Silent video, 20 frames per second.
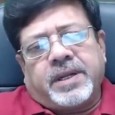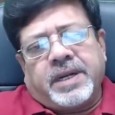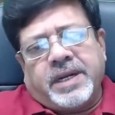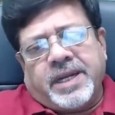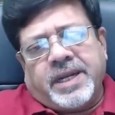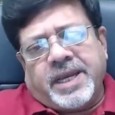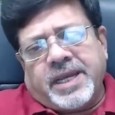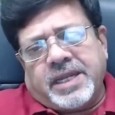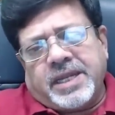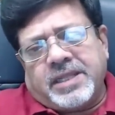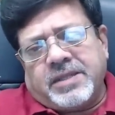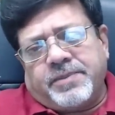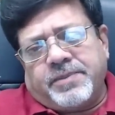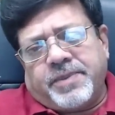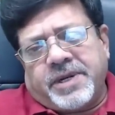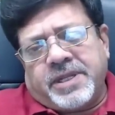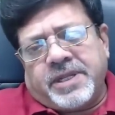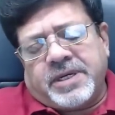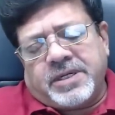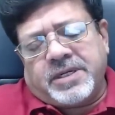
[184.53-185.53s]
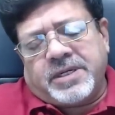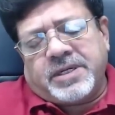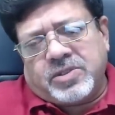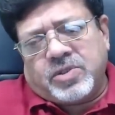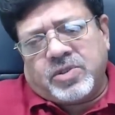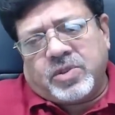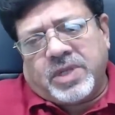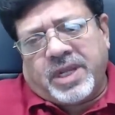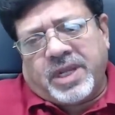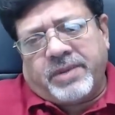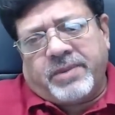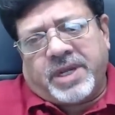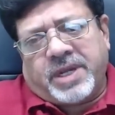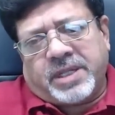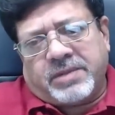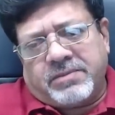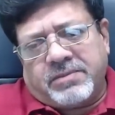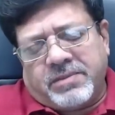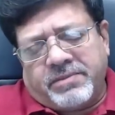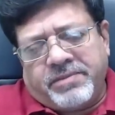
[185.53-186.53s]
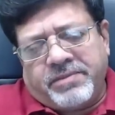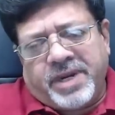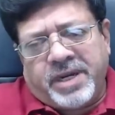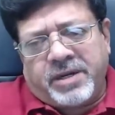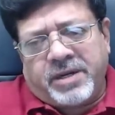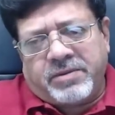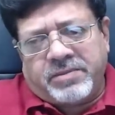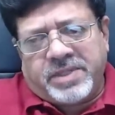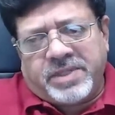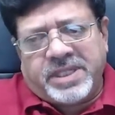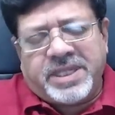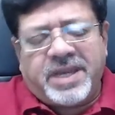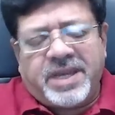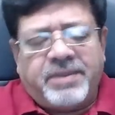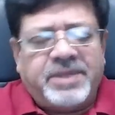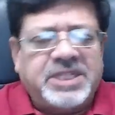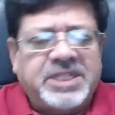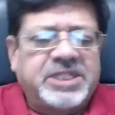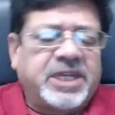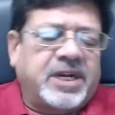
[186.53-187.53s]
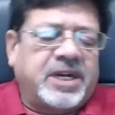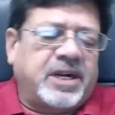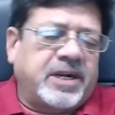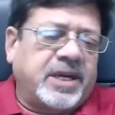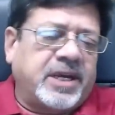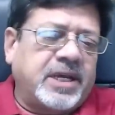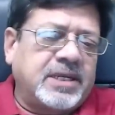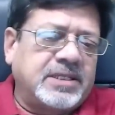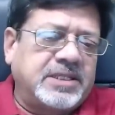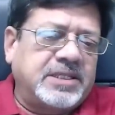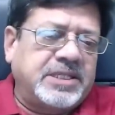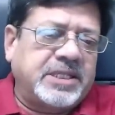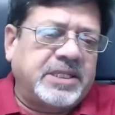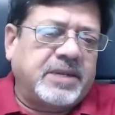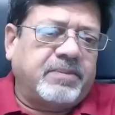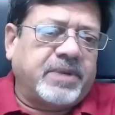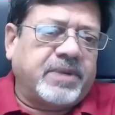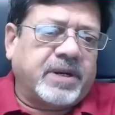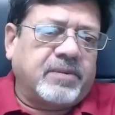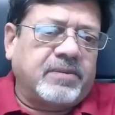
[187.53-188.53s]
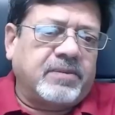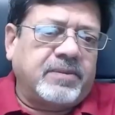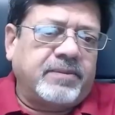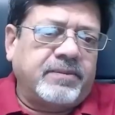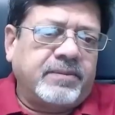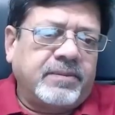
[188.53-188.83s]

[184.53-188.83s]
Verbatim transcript: ரெண்டாயிரத்தி பன்னிரெண்டு ஜூலை மாதம் மீண்டும் நிதியமைச்சரானார் சிதம்பரம்